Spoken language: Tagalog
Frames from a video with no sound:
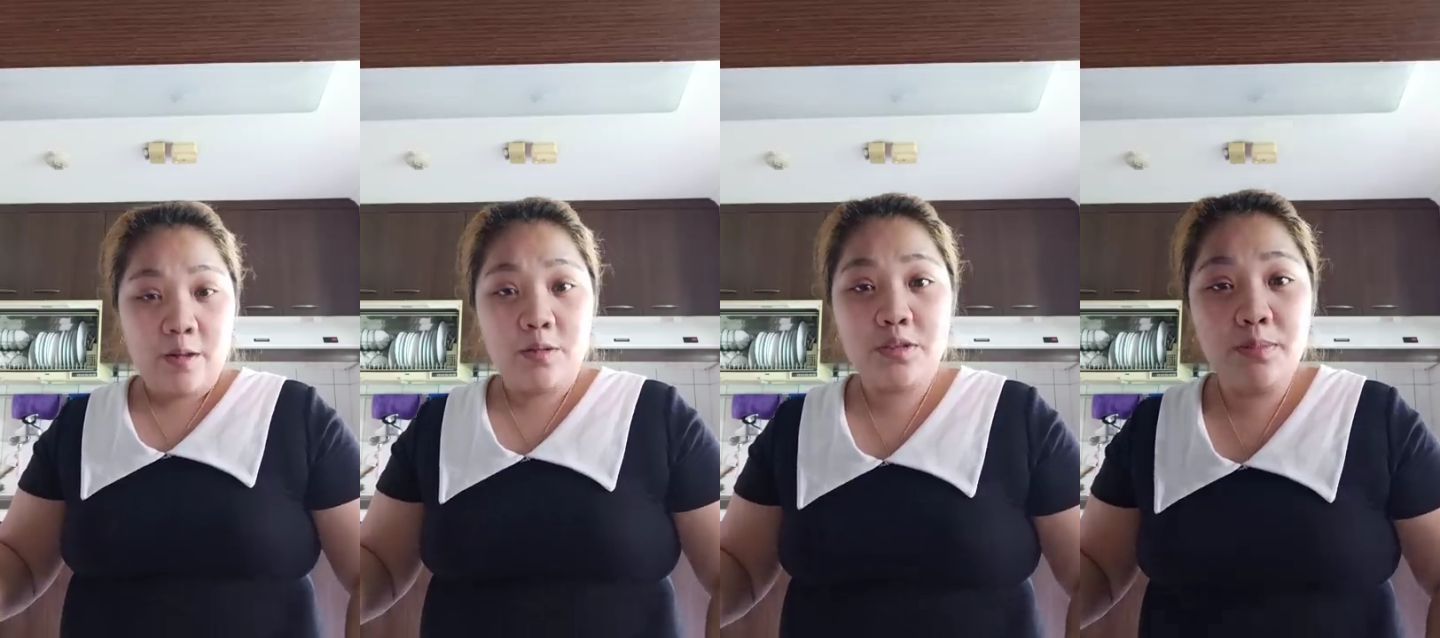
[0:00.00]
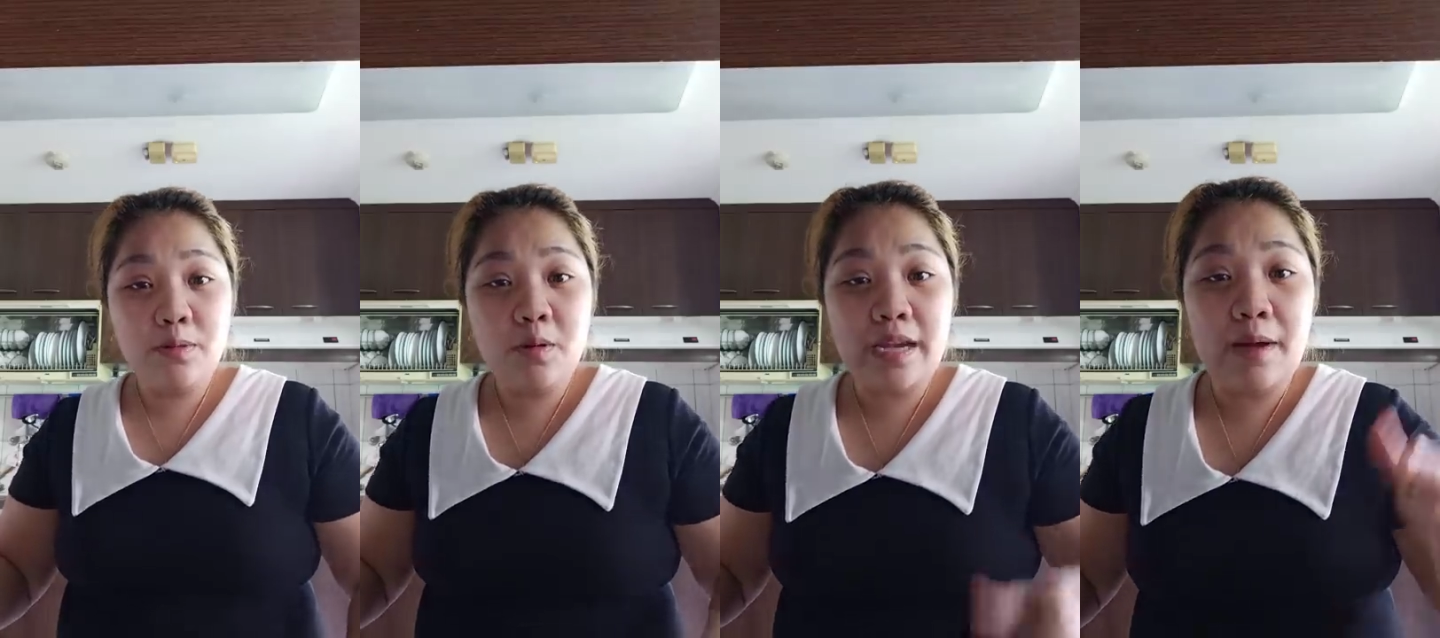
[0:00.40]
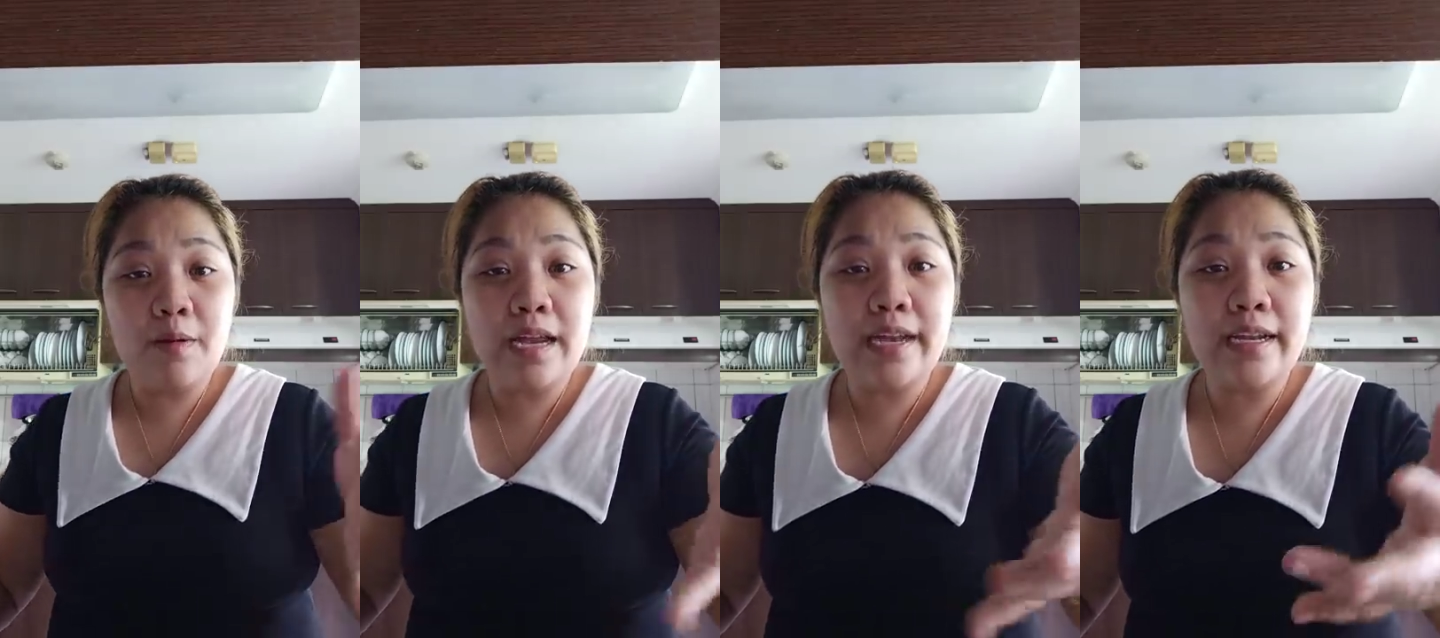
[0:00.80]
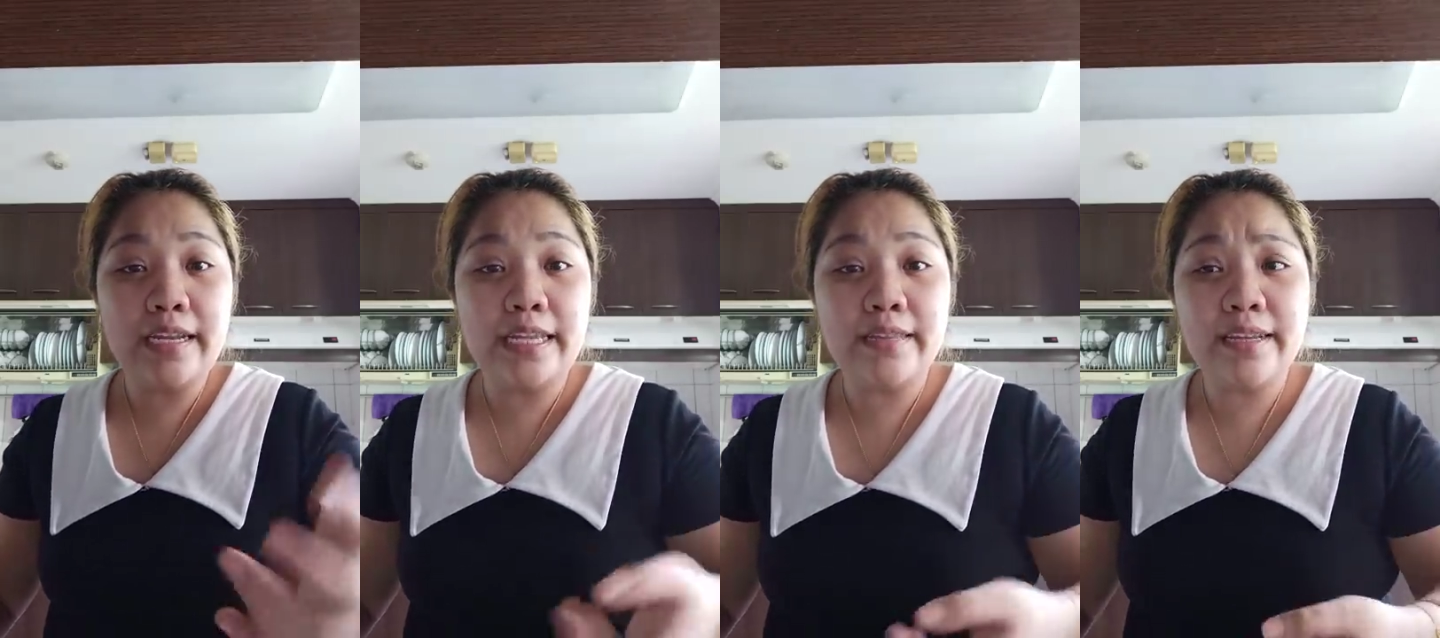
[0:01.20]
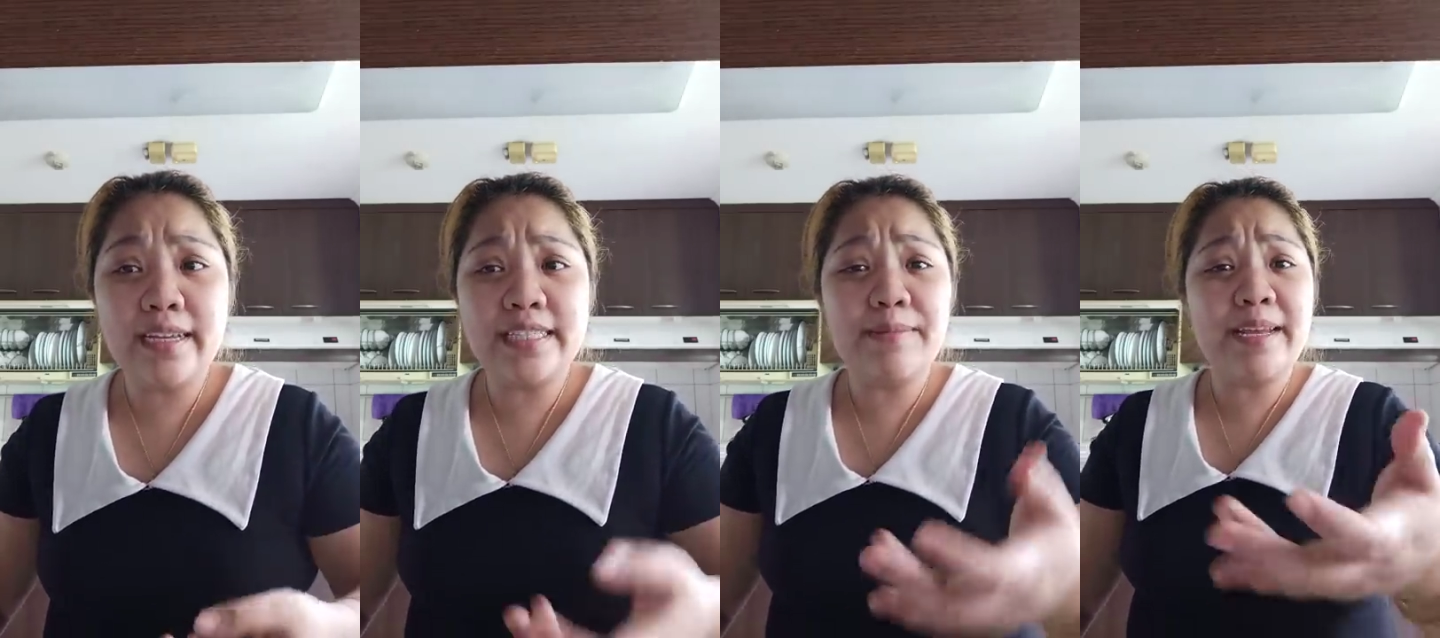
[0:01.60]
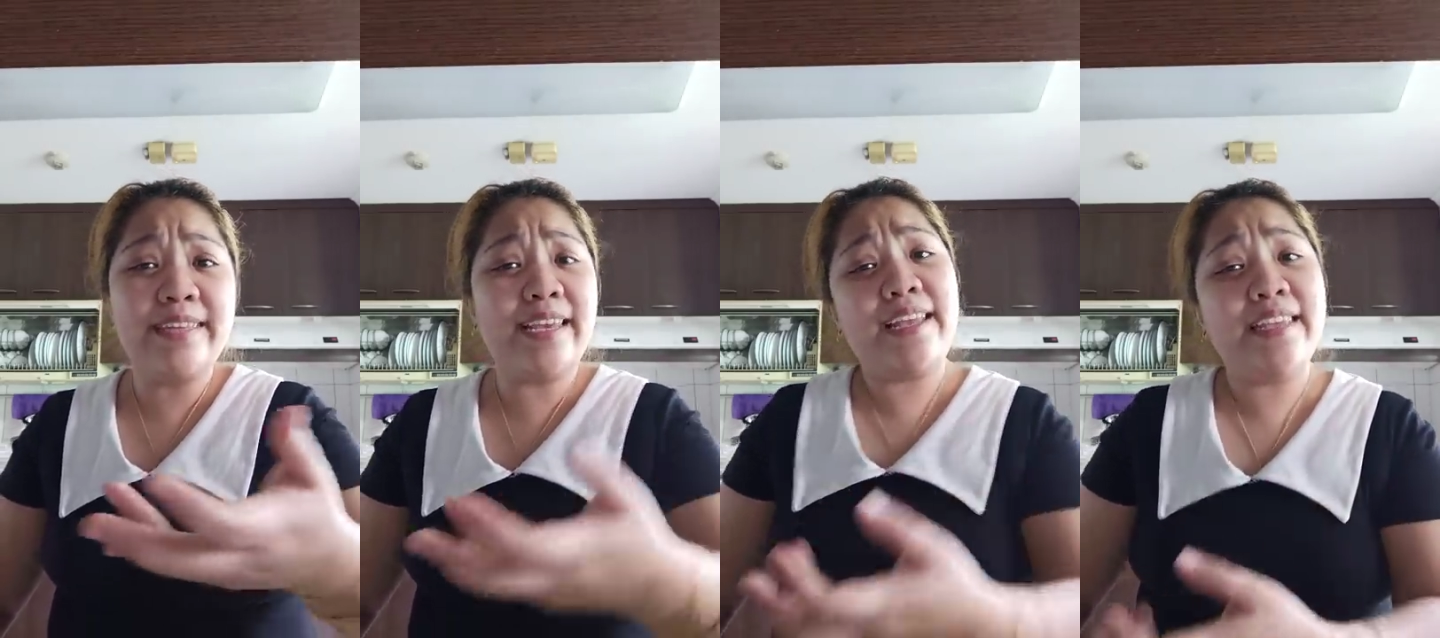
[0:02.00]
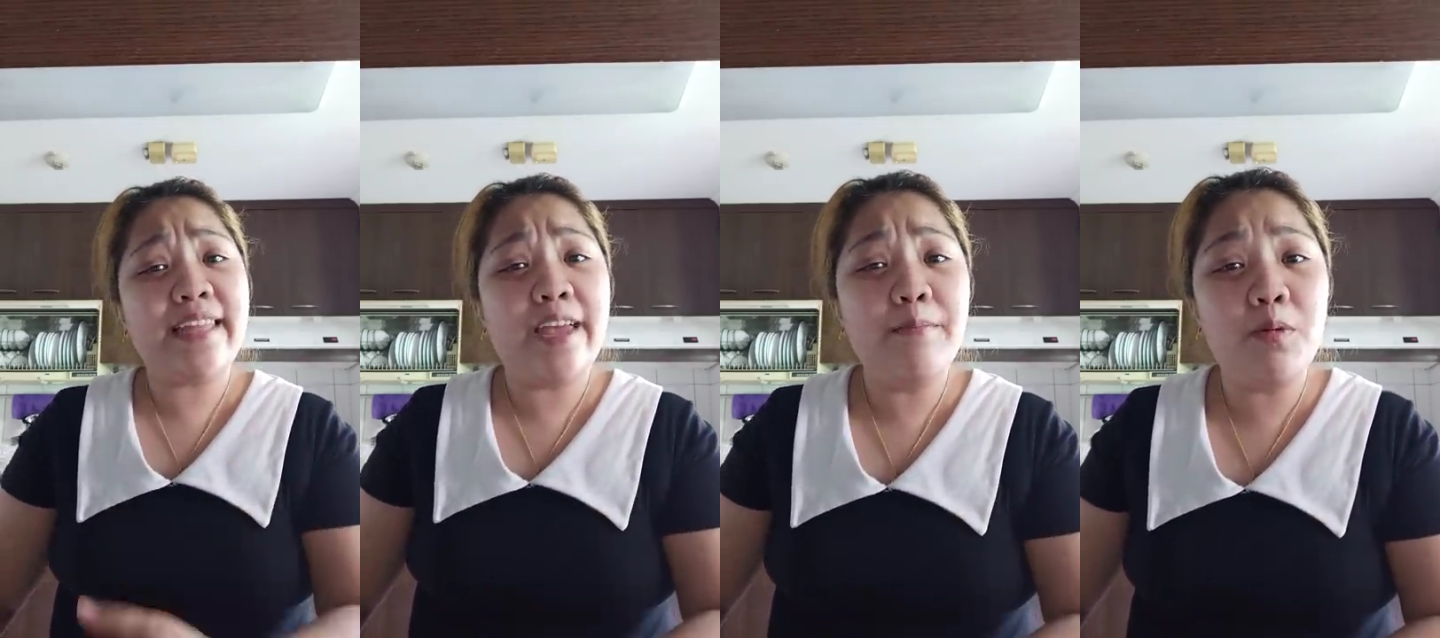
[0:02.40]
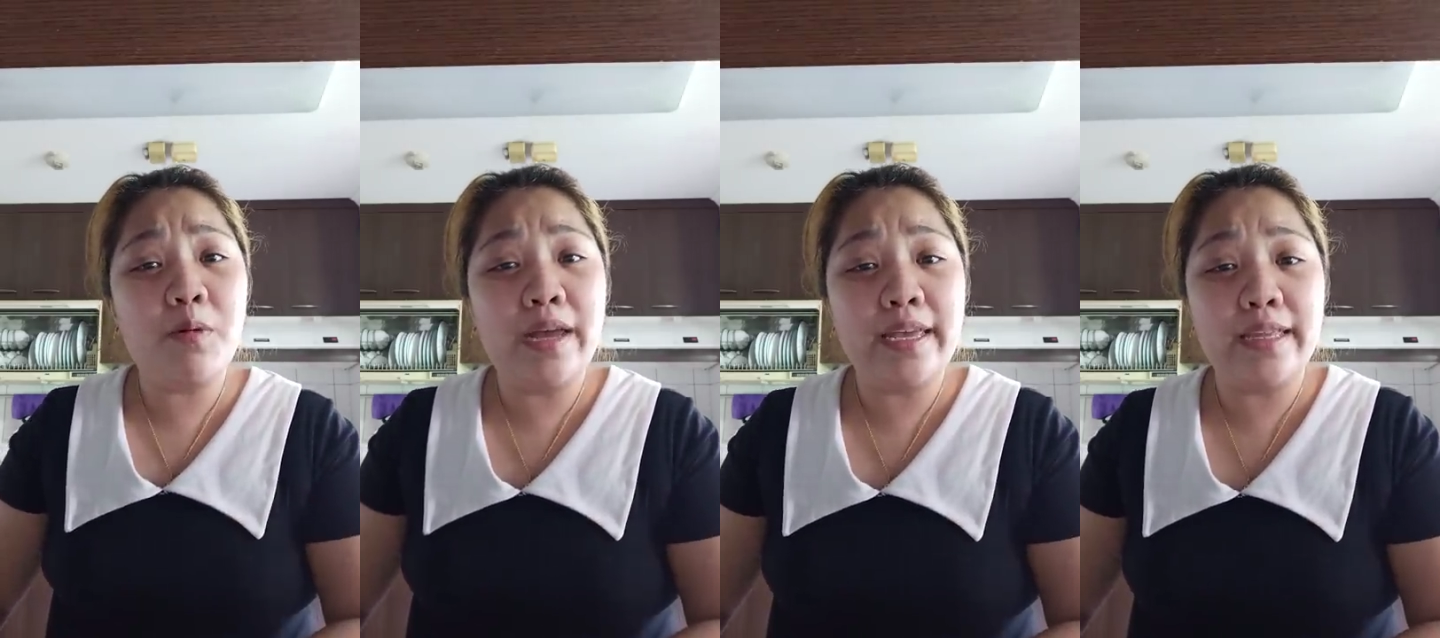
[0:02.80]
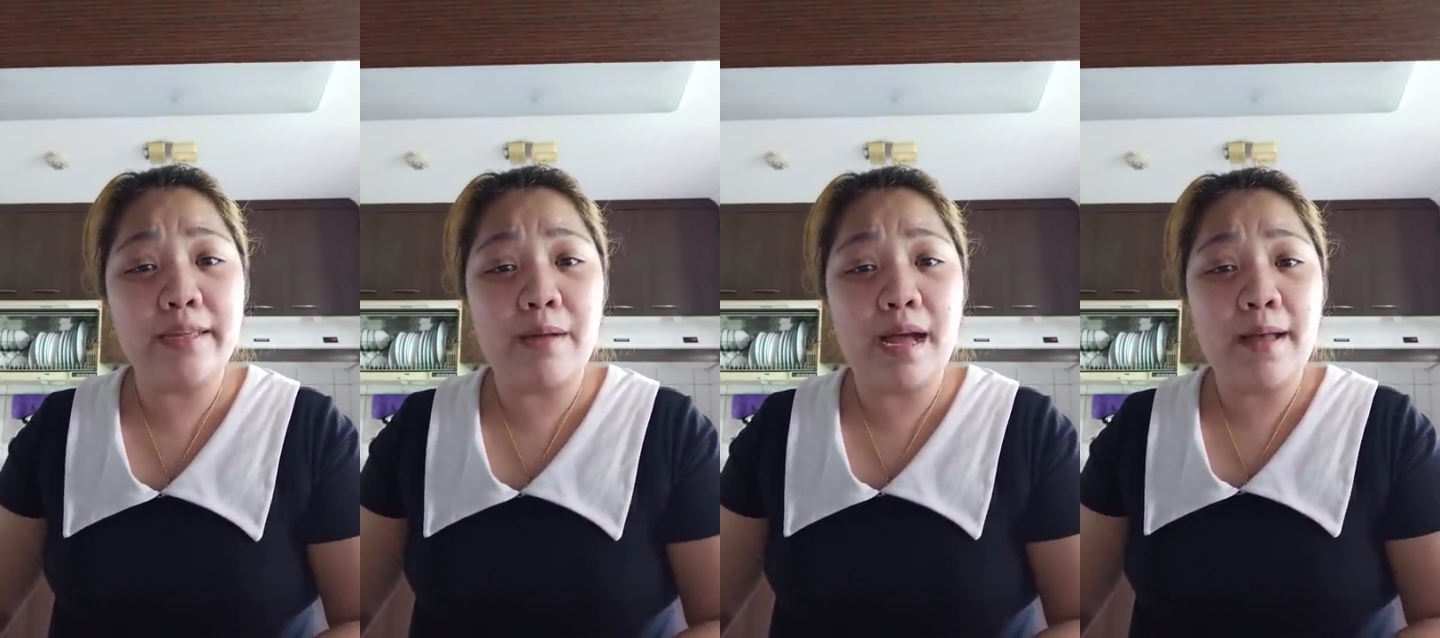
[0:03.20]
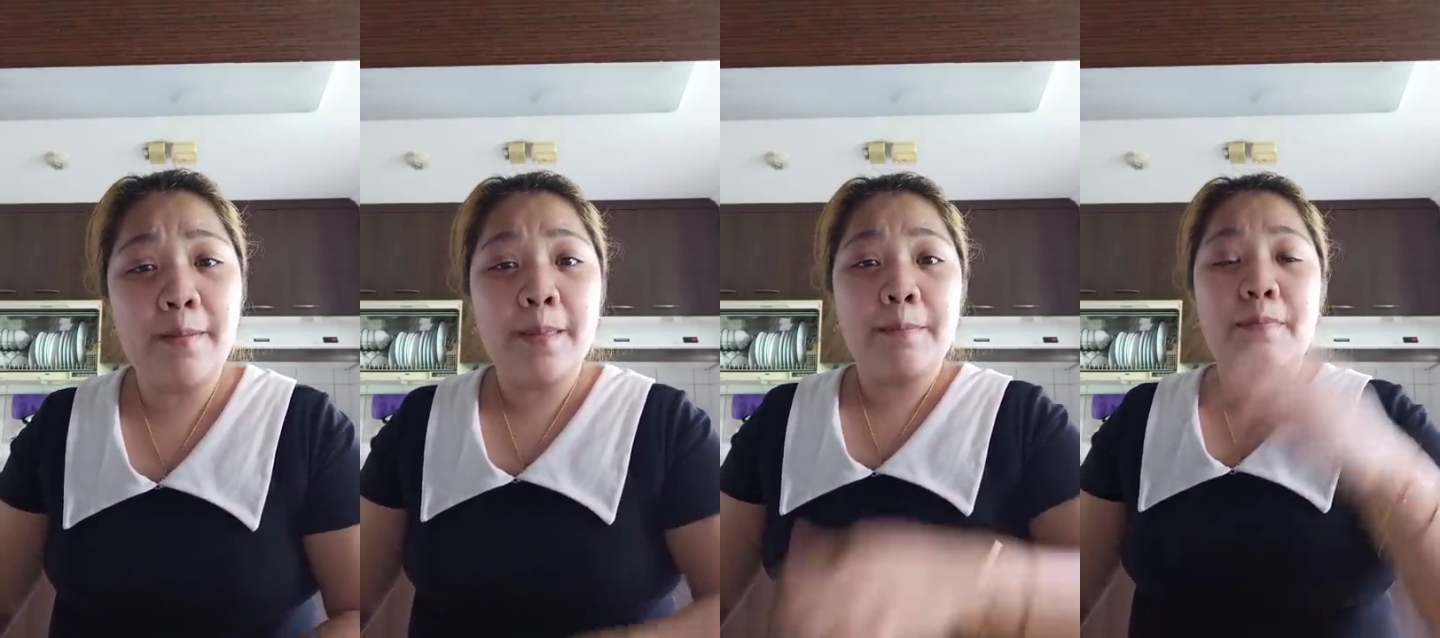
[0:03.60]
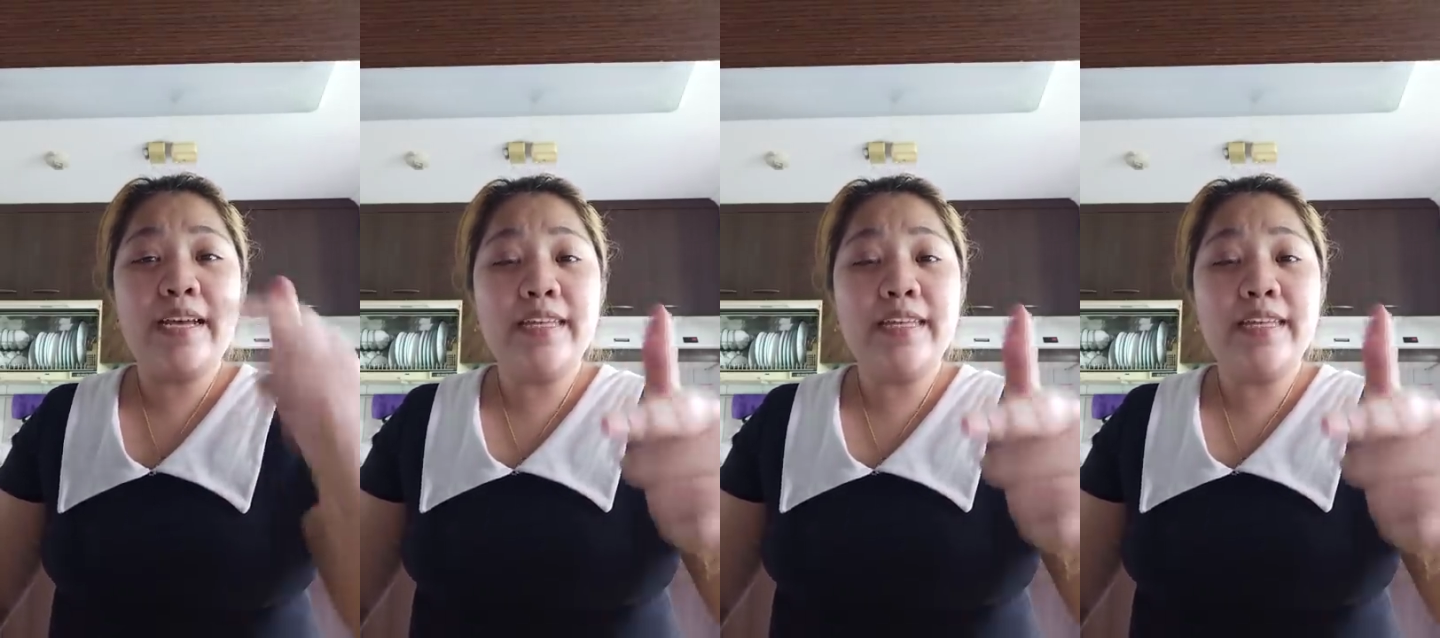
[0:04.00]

Gusto mo, wala, wala ng leader. Kasi may kanya-kanya tayong buhay eh, di ba? May